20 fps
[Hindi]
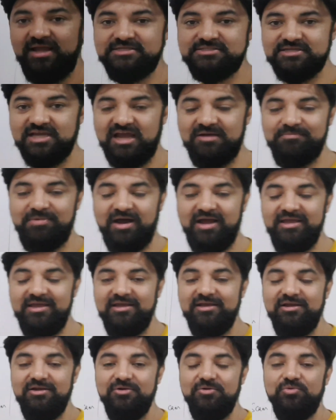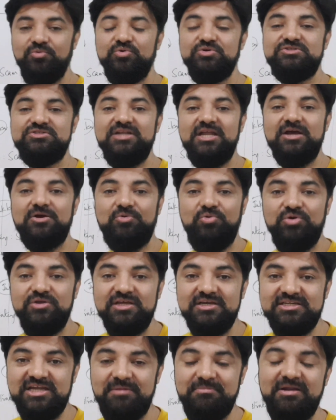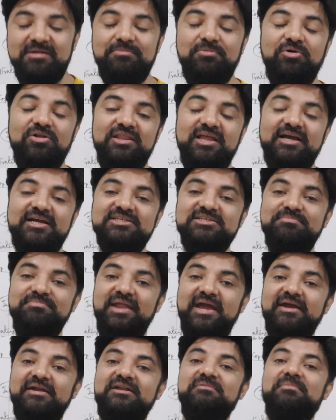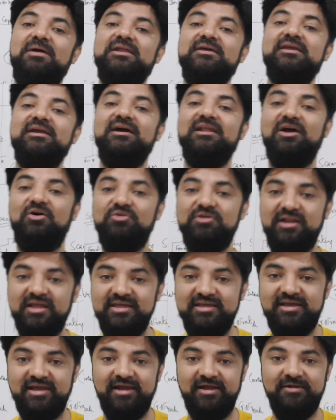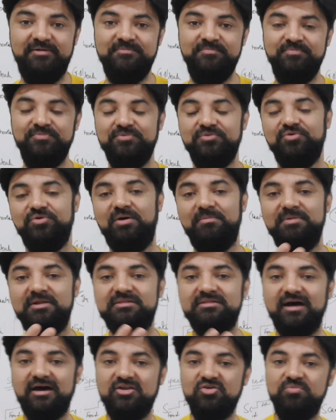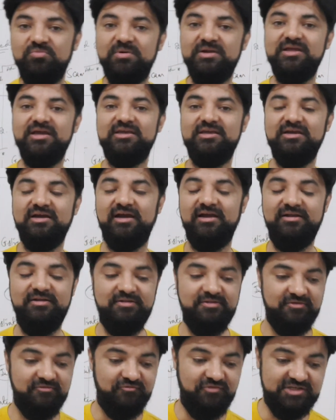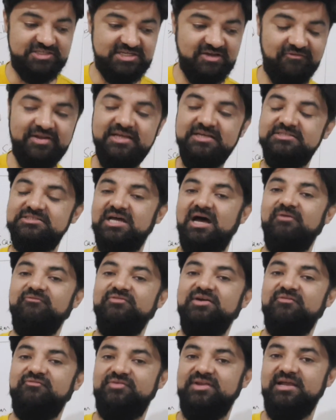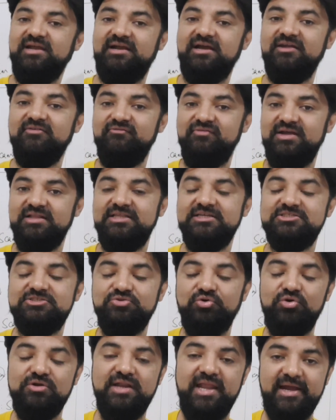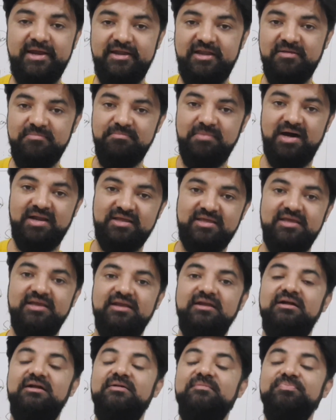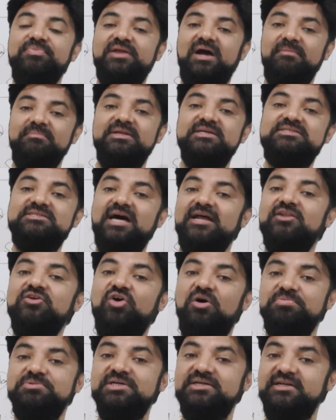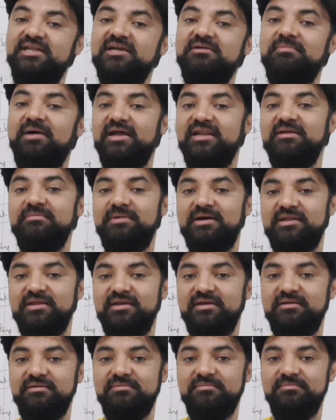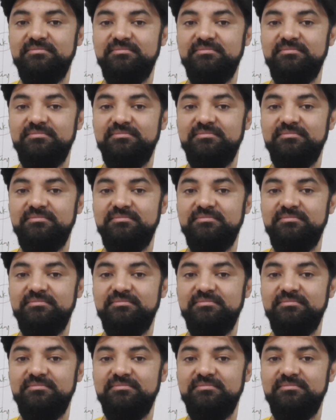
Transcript: ही स्कैम भाई उसने खुद एग्जाम ने बोल दिया कि जब नेगेटिव मार्किंग अलाउड नहीं है हमने सारी उम्र ये किया है विच एवर एग्जाम वी हैव टेकन वेद इज नो नेगेटिव मार्किंग हमने सारी ऑप्शन टिक मारी मारी है